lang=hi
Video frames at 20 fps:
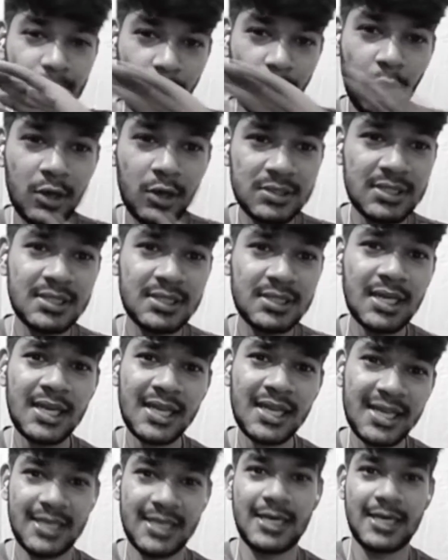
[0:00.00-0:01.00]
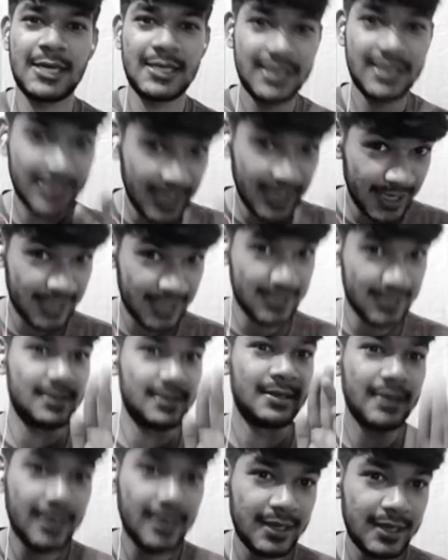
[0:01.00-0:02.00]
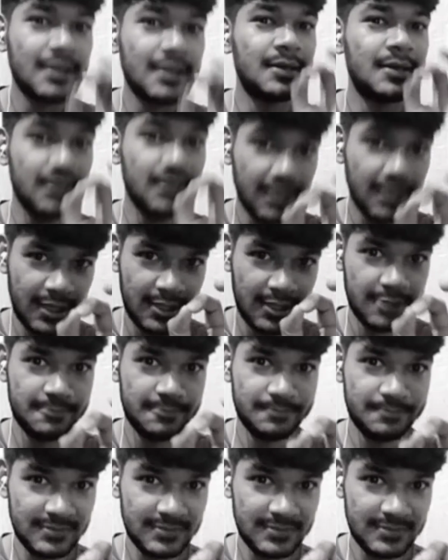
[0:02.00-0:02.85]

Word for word: बहुत सी था लेकिन लेकिन लेकिन लेकिन